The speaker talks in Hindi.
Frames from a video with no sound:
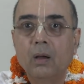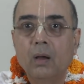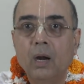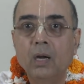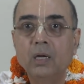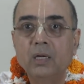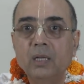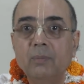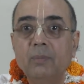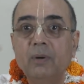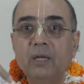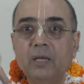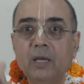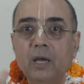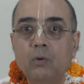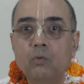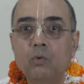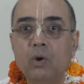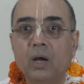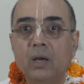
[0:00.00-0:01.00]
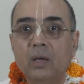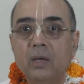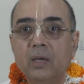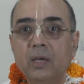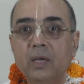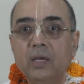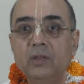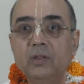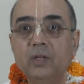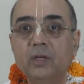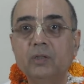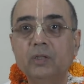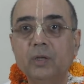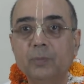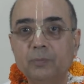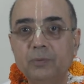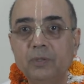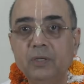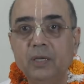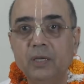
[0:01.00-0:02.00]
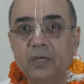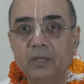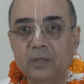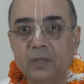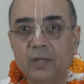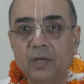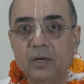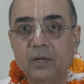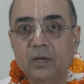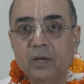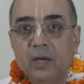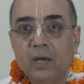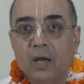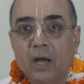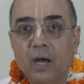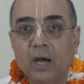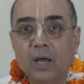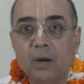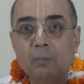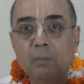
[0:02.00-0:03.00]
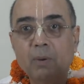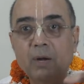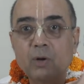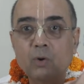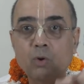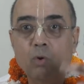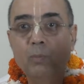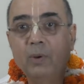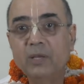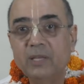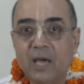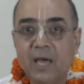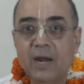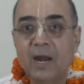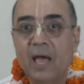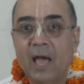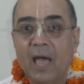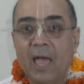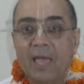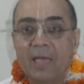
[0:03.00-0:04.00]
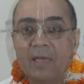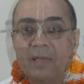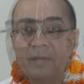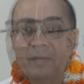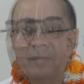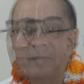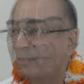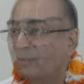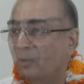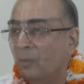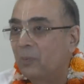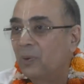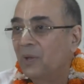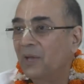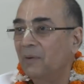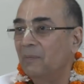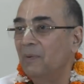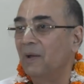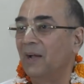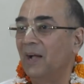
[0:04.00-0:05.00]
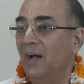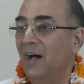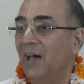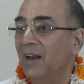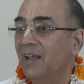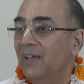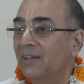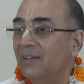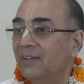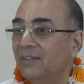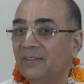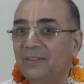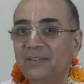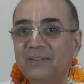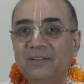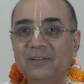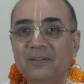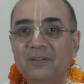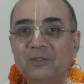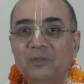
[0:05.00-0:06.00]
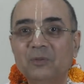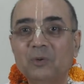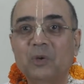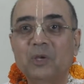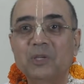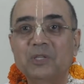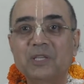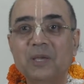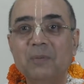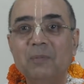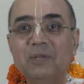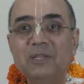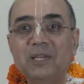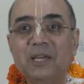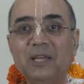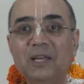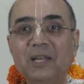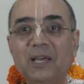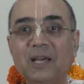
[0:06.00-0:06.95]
अल्टीमेट क्या हुआ इंद्र तृप्ति के अंदर अगर मन को मजा ना आए तो फिर बेकार है तो किसके मजे के